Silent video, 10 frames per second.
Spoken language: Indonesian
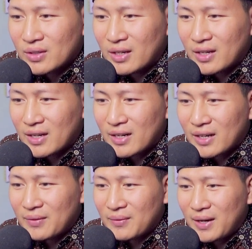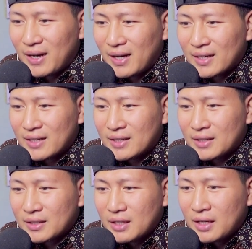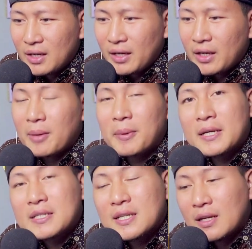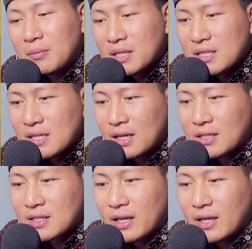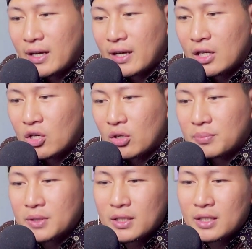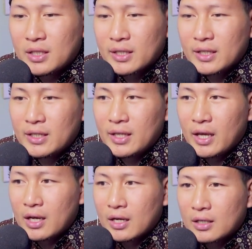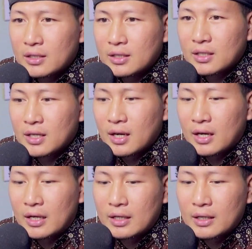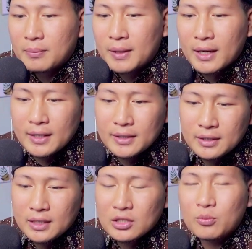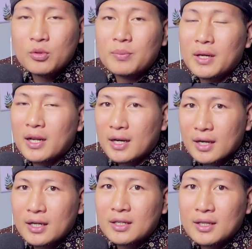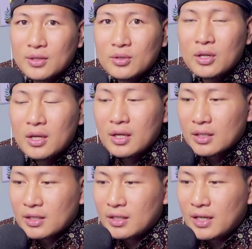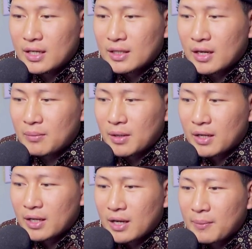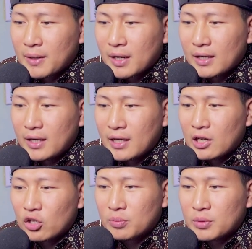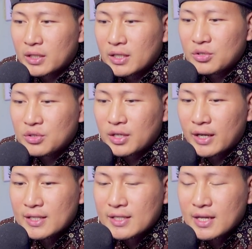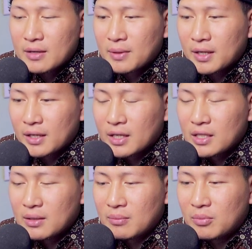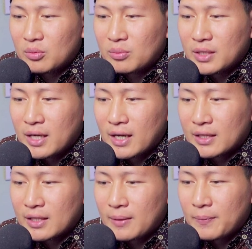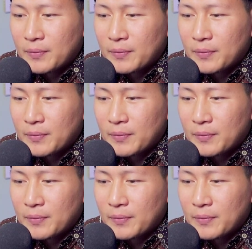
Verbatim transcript: Keren banget Eh apakah sekarang masih guys kayak helikopter gini ya ketika parade ataupun perarakan gitu di dataran Merdeka apakah ada helikopternya juga ya saya kemarin kayaknya belum lihat ya